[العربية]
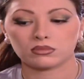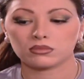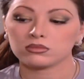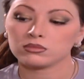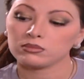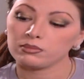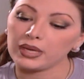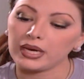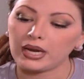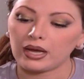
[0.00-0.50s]

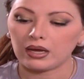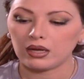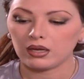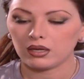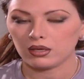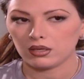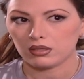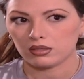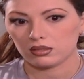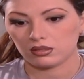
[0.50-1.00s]
بلا
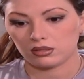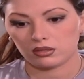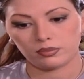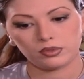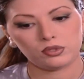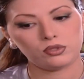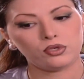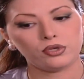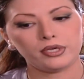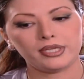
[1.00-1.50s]
آه،
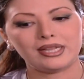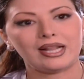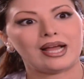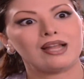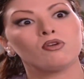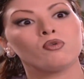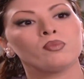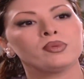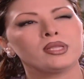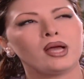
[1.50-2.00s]
بده يطلع
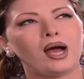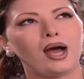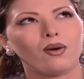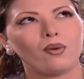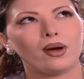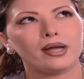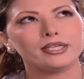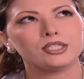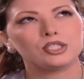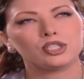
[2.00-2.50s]
له منها
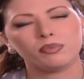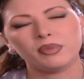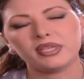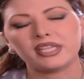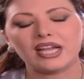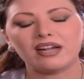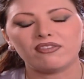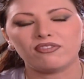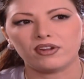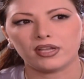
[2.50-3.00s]
حوالي شي
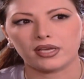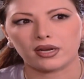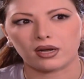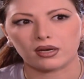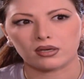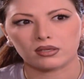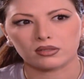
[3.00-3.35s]
مئة ألف ليرة